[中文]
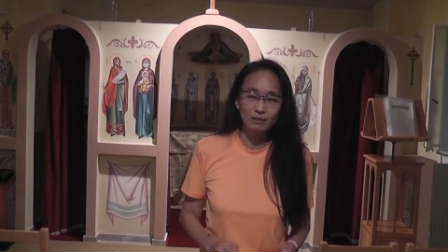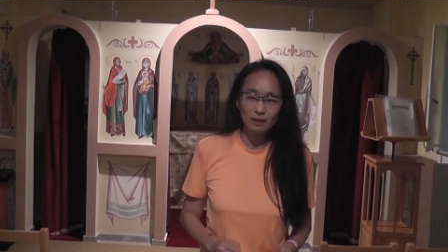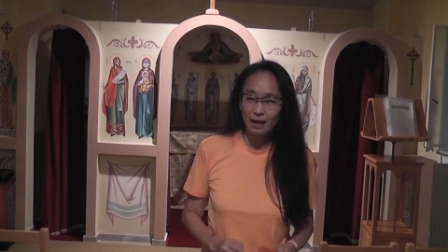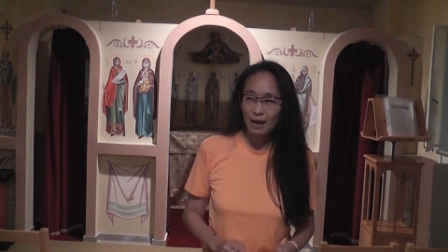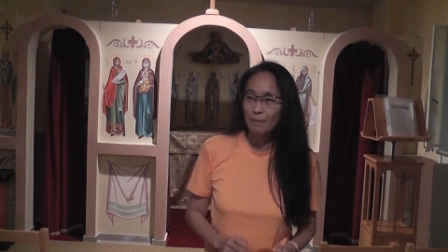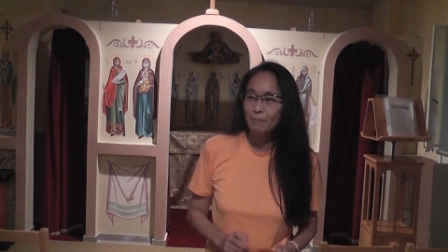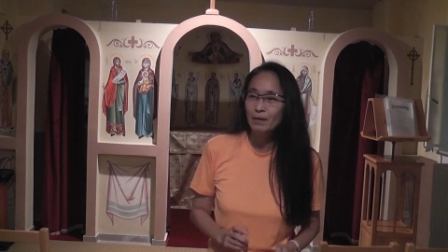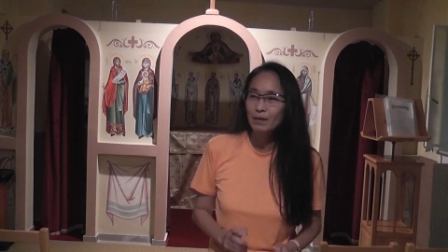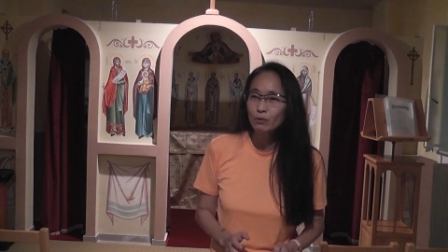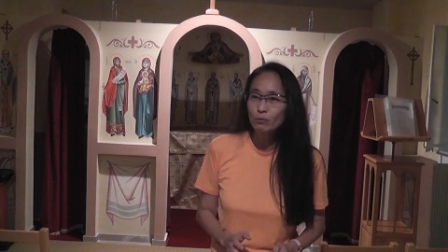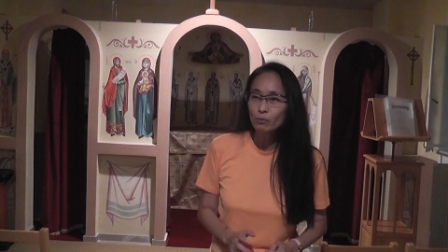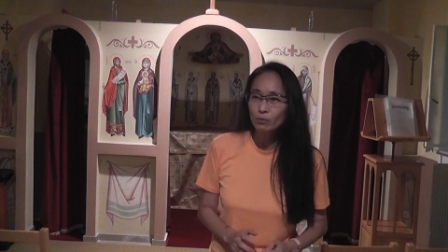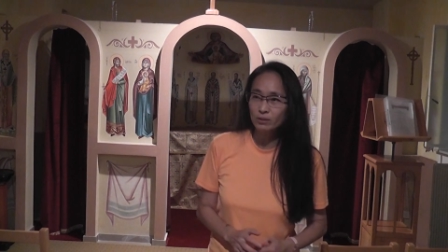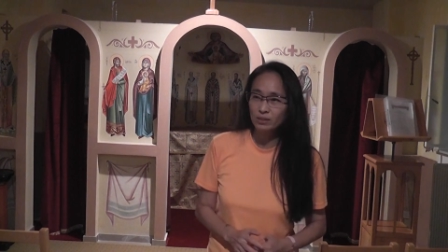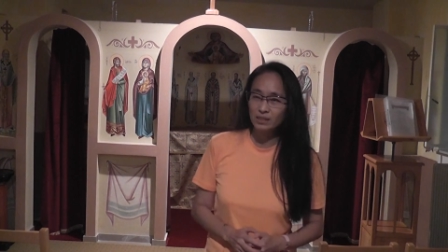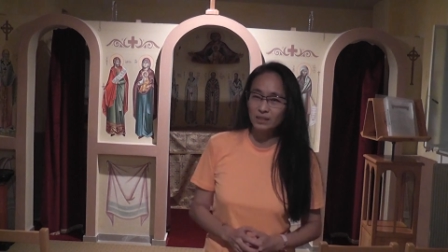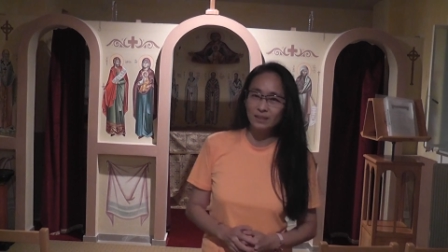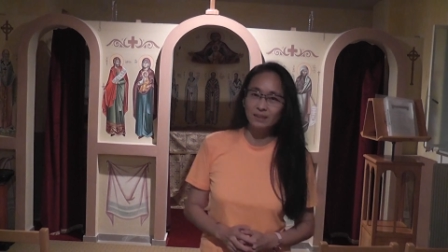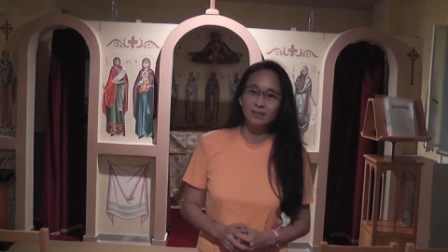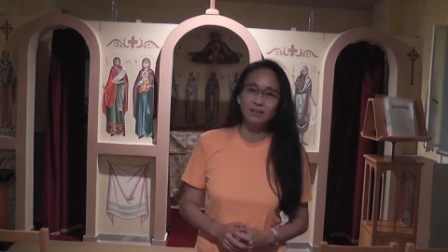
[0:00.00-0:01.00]
还没过
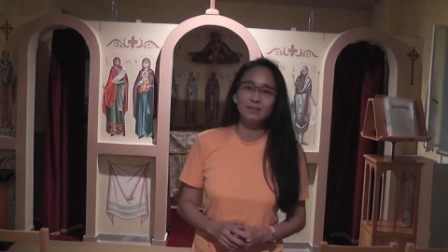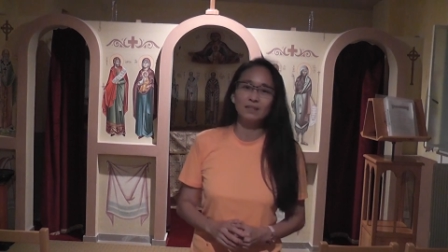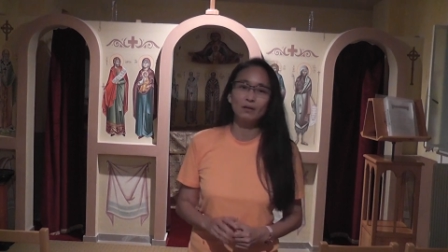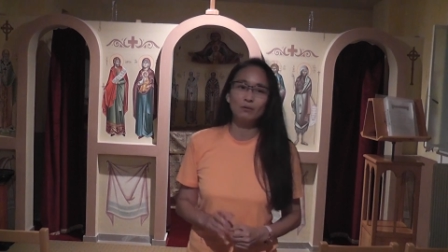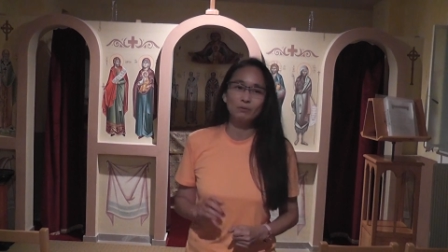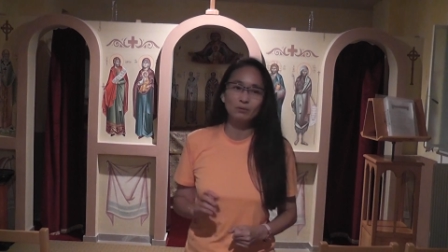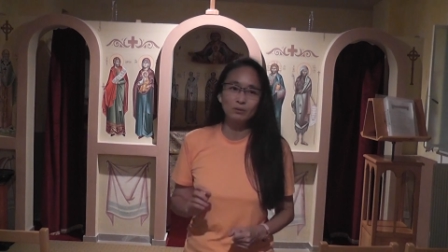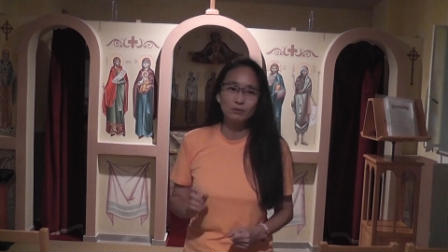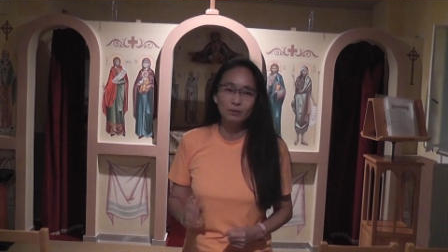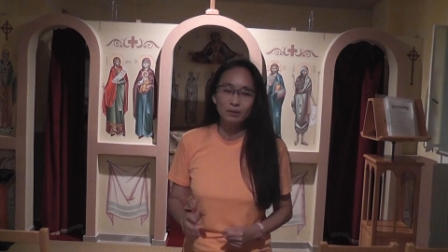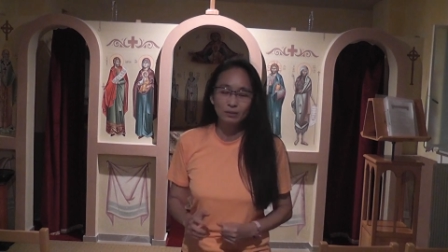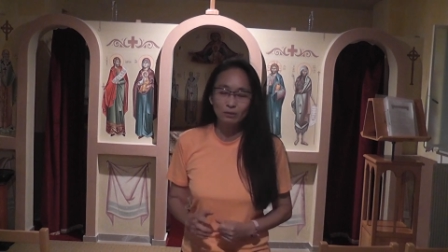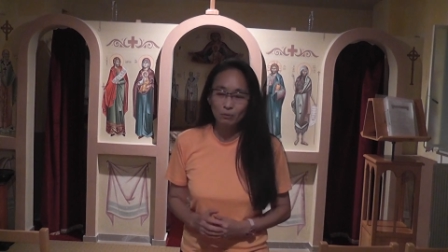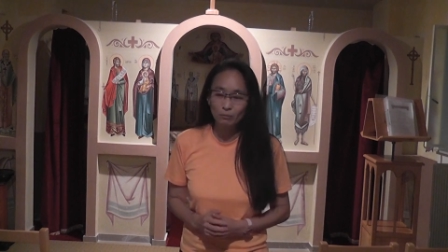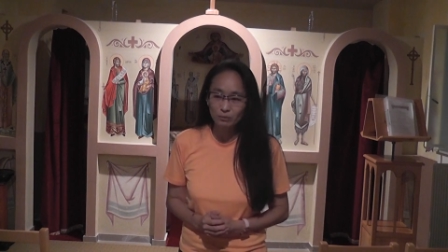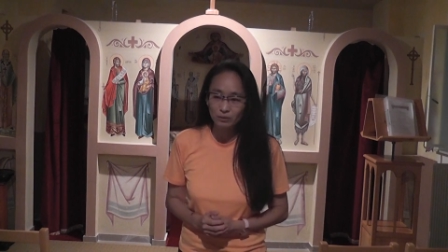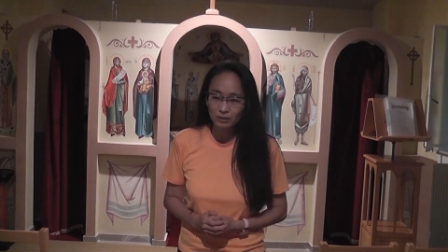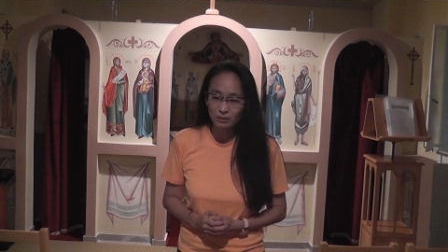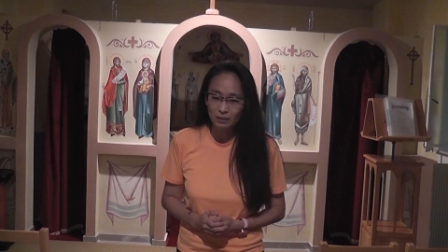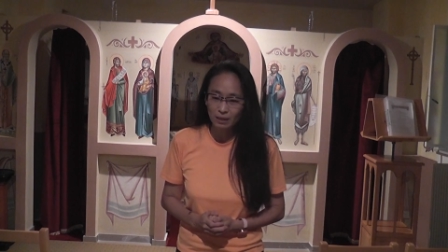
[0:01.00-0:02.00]
期之前，我就会
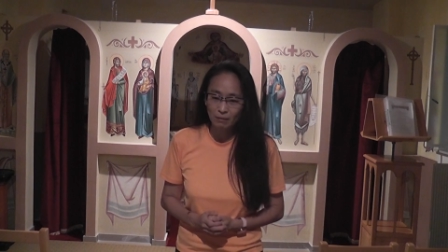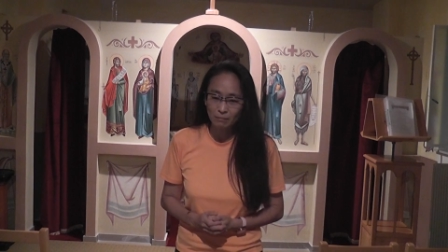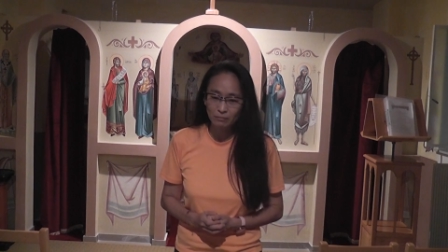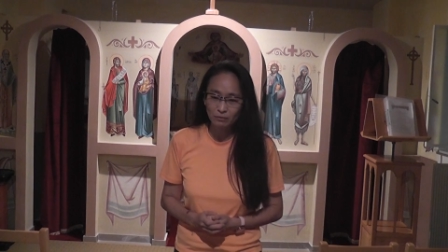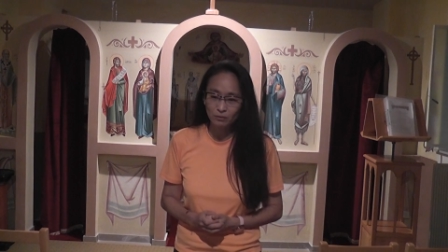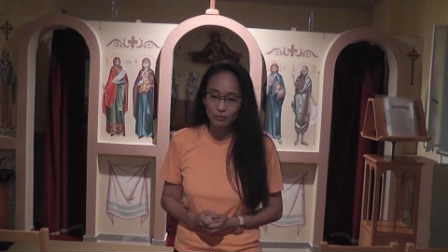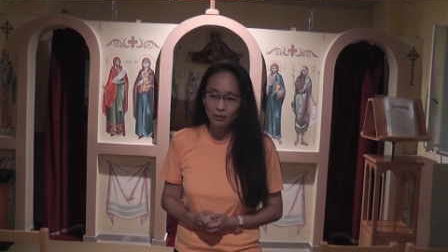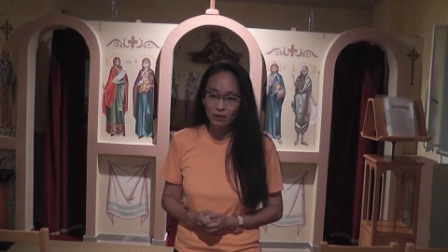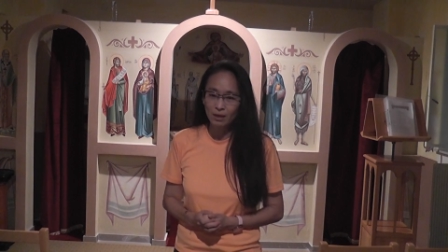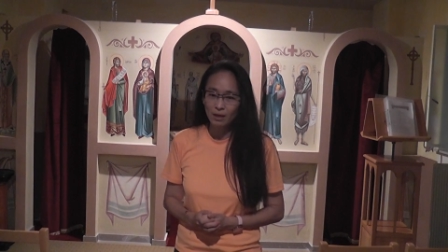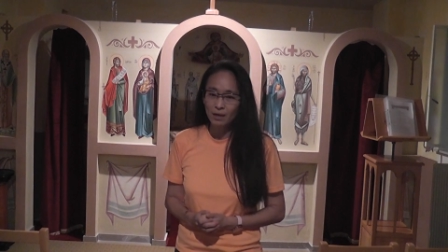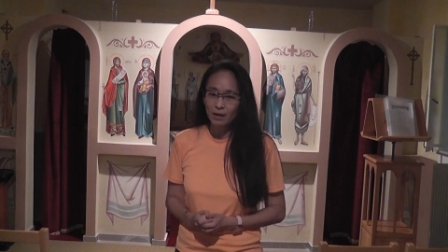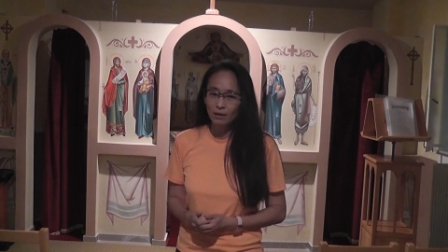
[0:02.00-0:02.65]
通知他们说。